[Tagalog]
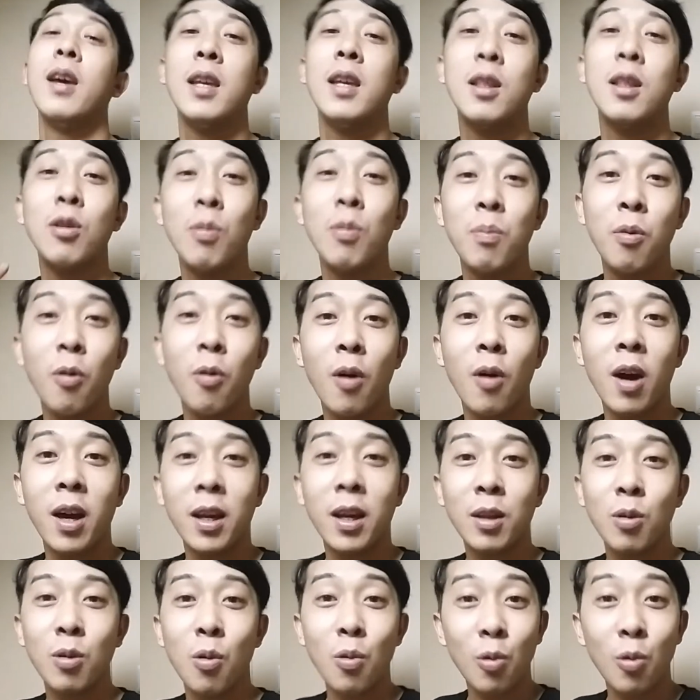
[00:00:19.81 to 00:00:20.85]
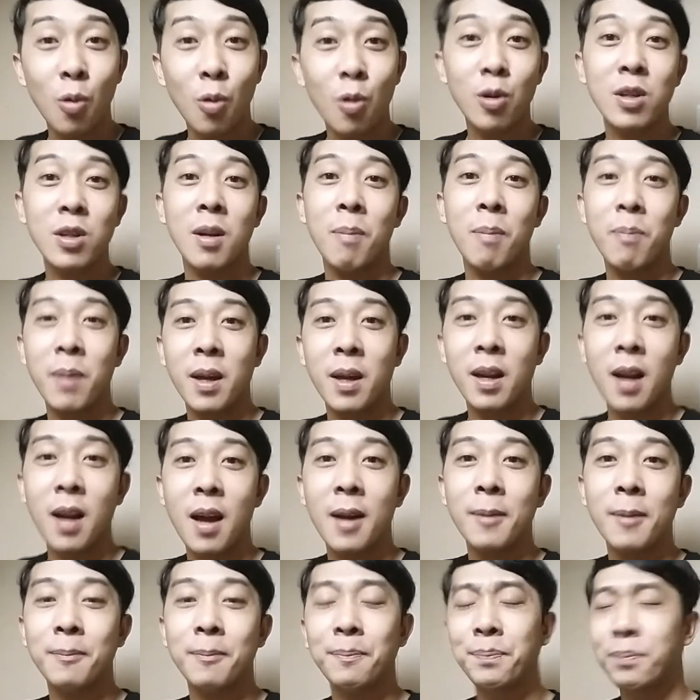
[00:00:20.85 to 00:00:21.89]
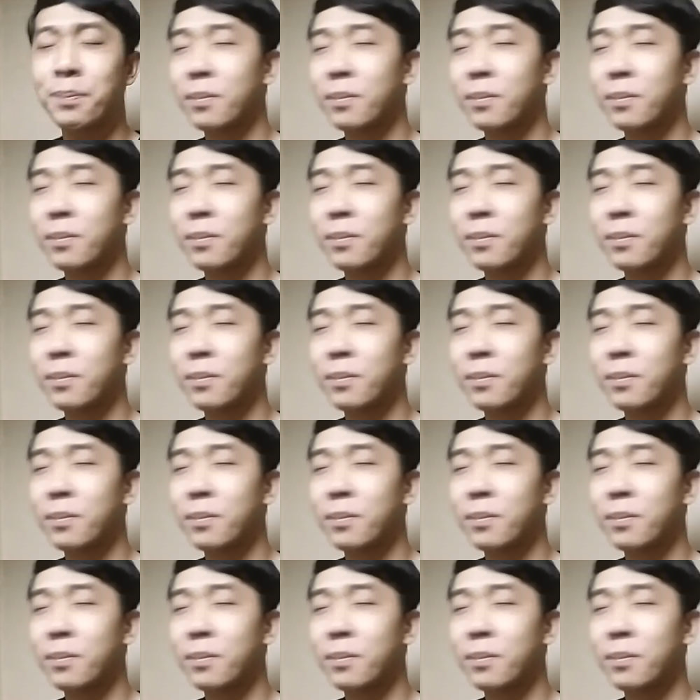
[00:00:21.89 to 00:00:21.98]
ito po ay tungkol sa pera.